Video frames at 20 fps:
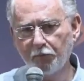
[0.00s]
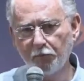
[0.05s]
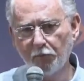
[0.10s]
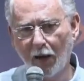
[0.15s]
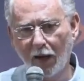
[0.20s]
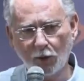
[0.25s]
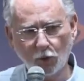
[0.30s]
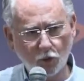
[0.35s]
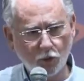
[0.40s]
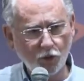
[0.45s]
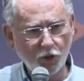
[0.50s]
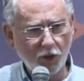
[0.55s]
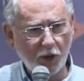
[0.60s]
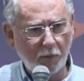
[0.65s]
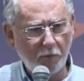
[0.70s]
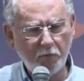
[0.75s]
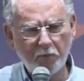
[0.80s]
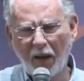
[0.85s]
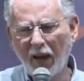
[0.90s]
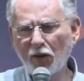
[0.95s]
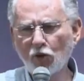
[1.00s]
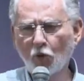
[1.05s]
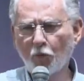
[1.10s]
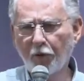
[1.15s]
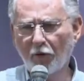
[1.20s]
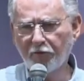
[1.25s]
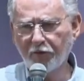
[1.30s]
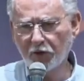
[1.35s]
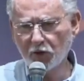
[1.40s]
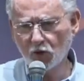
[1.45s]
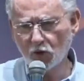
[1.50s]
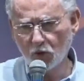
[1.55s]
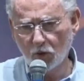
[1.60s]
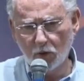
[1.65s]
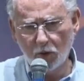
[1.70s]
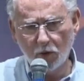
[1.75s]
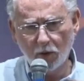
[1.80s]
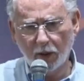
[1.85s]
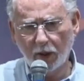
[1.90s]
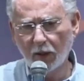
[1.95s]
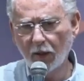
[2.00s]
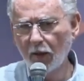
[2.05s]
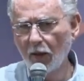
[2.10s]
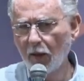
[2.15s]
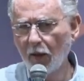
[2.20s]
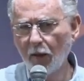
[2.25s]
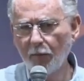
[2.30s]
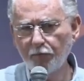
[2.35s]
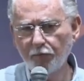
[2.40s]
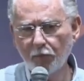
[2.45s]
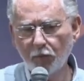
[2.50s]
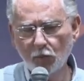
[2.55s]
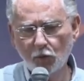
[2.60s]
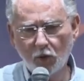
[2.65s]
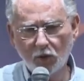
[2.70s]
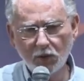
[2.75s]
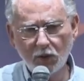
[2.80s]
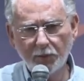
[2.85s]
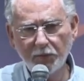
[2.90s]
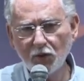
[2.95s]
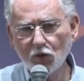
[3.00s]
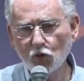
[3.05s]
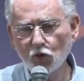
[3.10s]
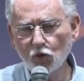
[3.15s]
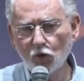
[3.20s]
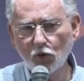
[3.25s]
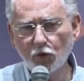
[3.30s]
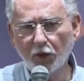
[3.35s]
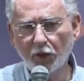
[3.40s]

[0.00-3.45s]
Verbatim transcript: alunos que peitam o professor. E, um troço absurdo.